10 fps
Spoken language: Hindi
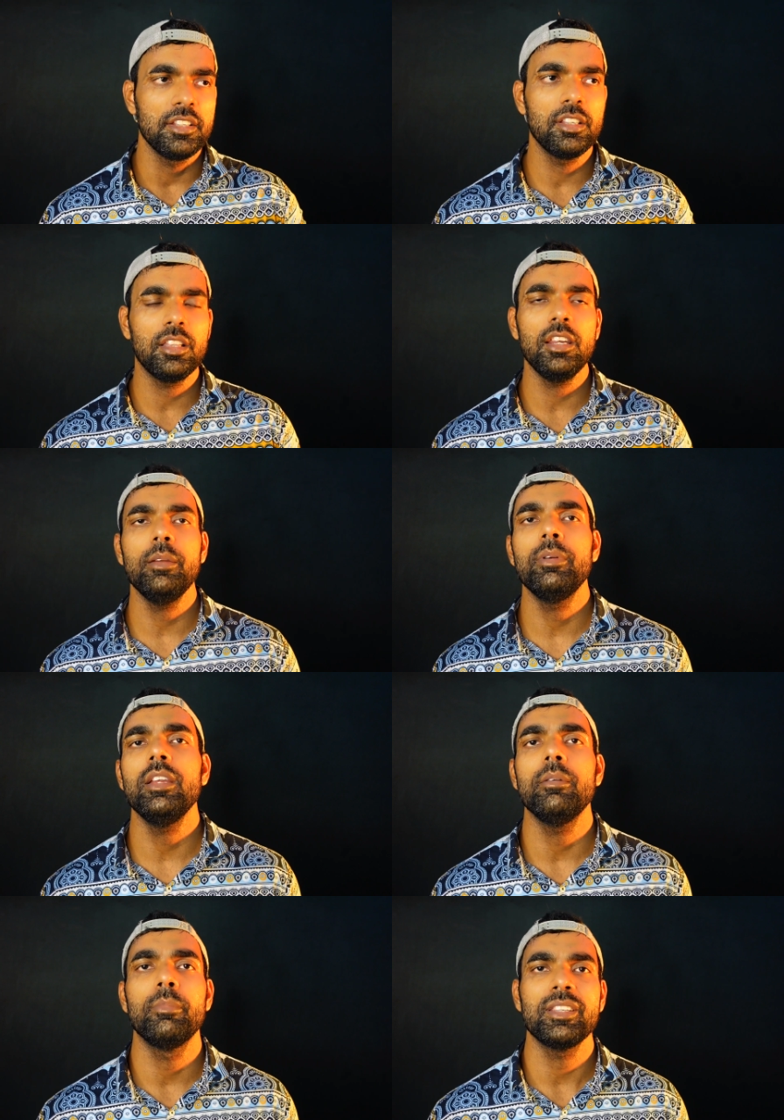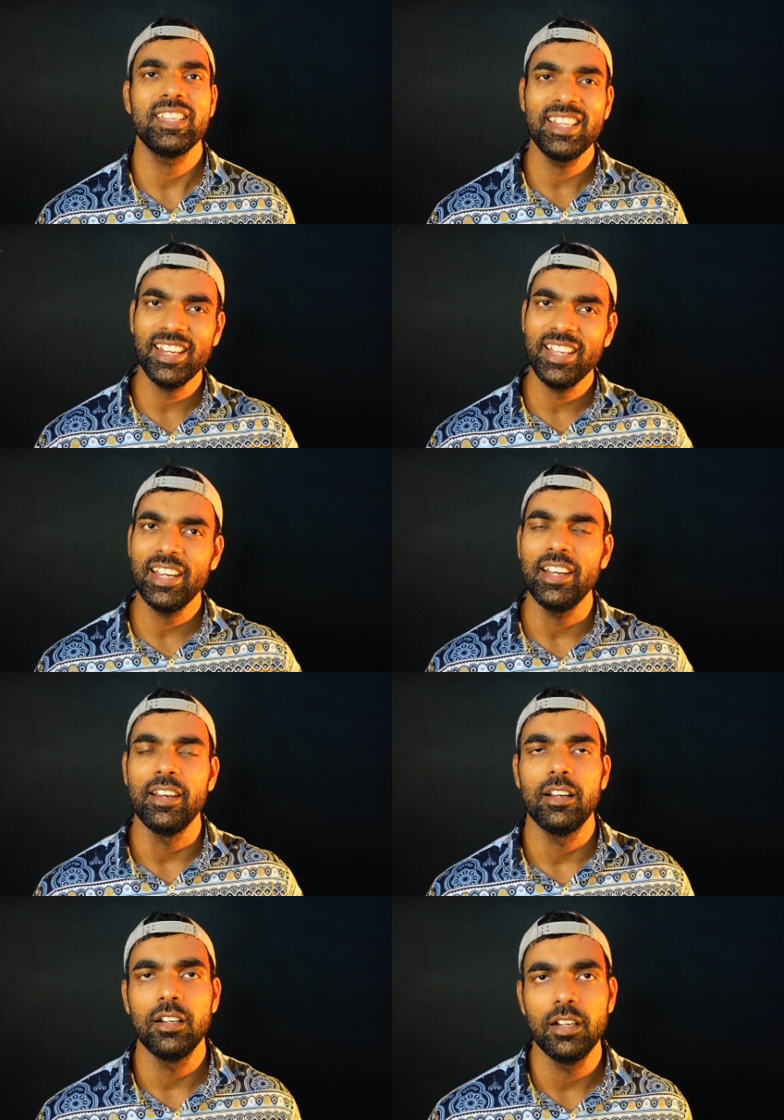जितनी भी मशीनरी
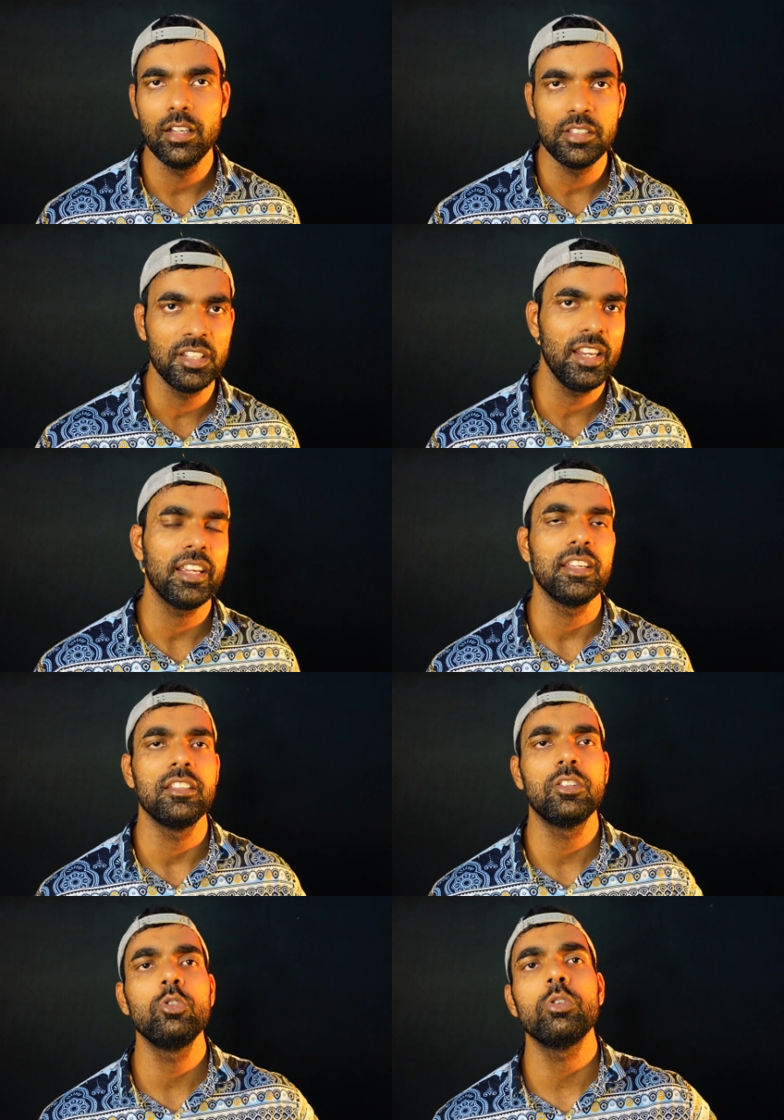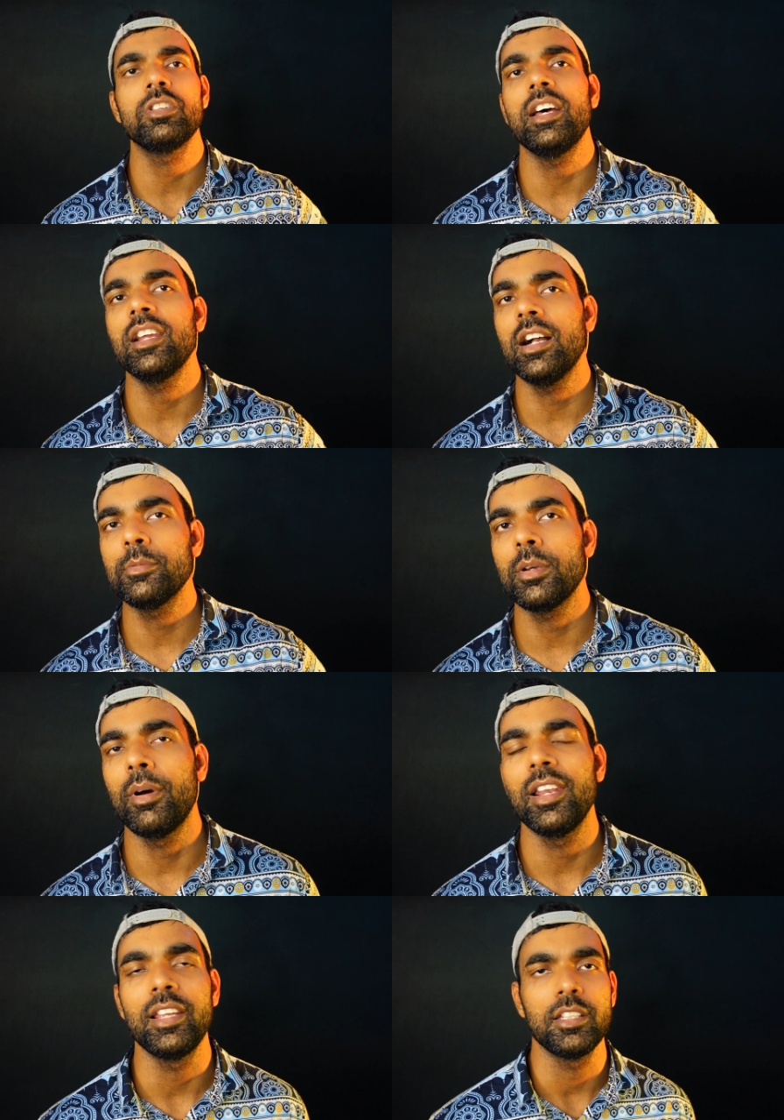हैं ज़िले की जो सारे काम
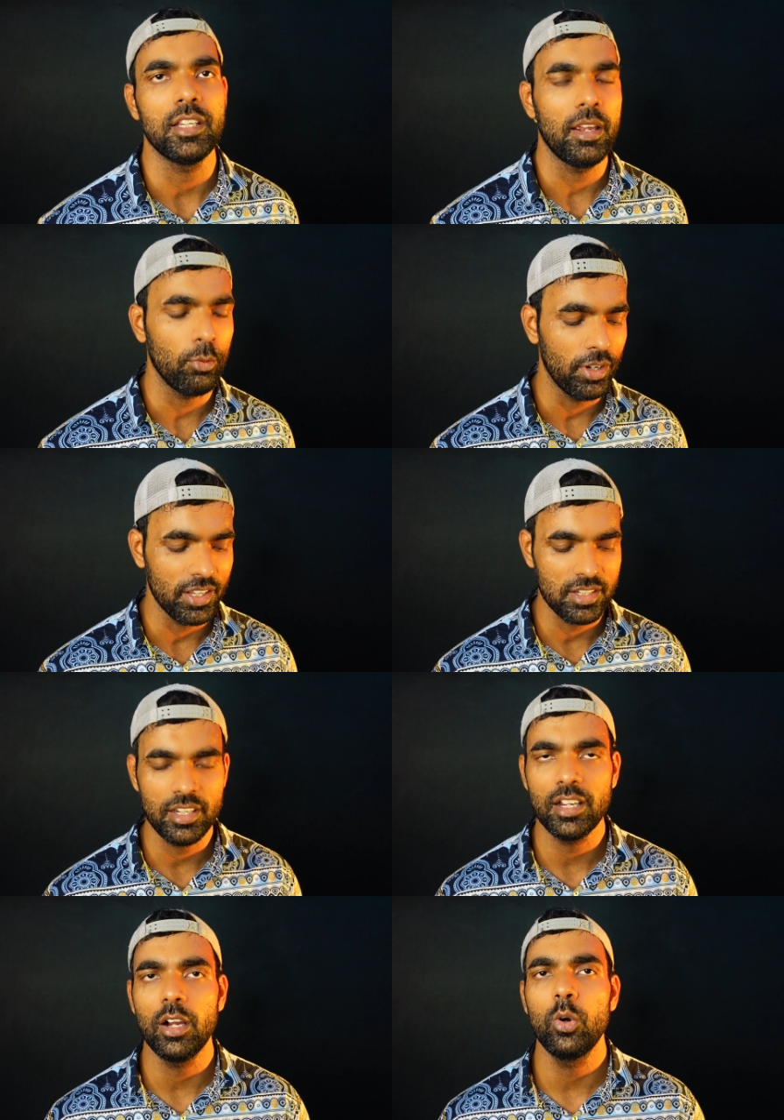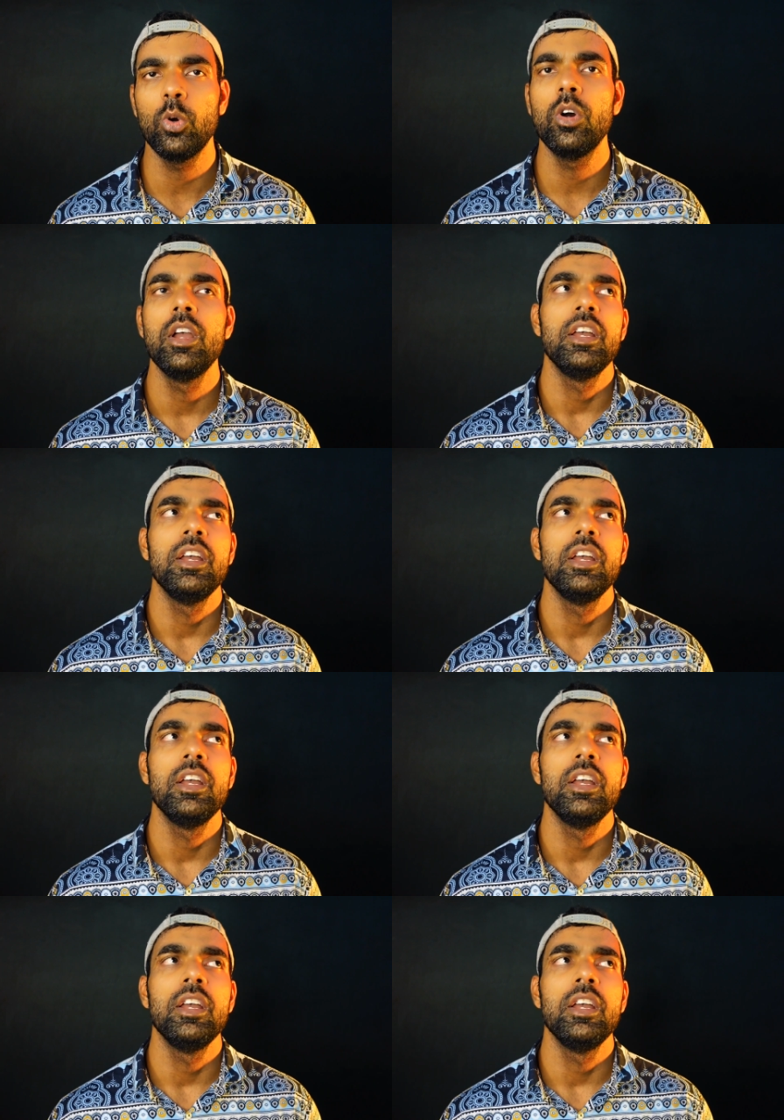संभाल रही चाहे वो इंडस्ट्री का हो